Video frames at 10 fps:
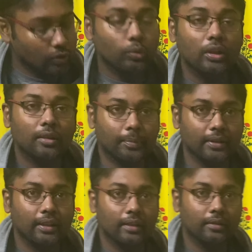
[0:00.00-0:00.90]
ডুয়াল
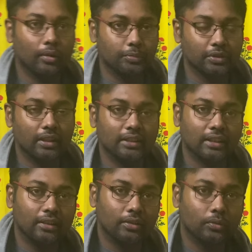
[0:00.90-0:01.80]
স্পিডের অপশন আছে
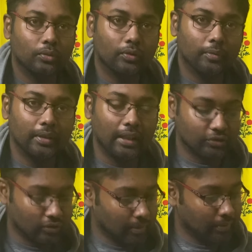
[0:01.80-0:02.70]
কারণ দুটো স্পিড
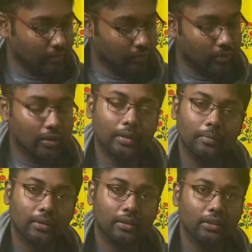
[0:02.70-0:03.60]
সঙ্গে আমরা ইউজ করতে
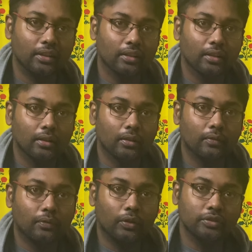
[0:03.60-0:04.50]
পারবো এখানে আচ্ছা
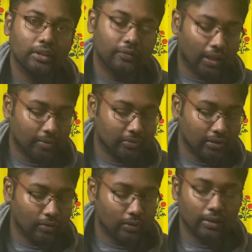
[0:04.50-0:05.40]
আগেরটা কি ছিল আমাদের
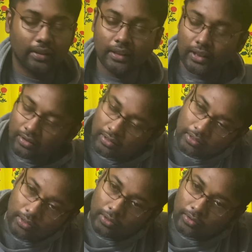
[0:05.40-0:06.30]
আগেরটা
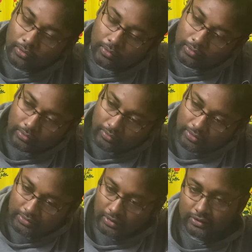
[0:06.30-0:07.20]

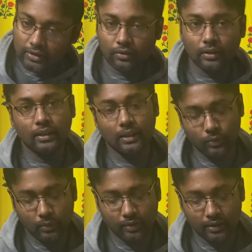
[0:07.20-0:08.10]
সিগন্যাল ছিল ওটা এটা
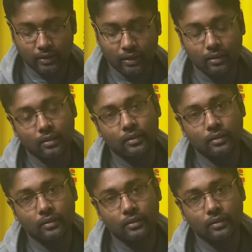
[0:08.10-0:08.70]
ডুয়াল সিগন্যাল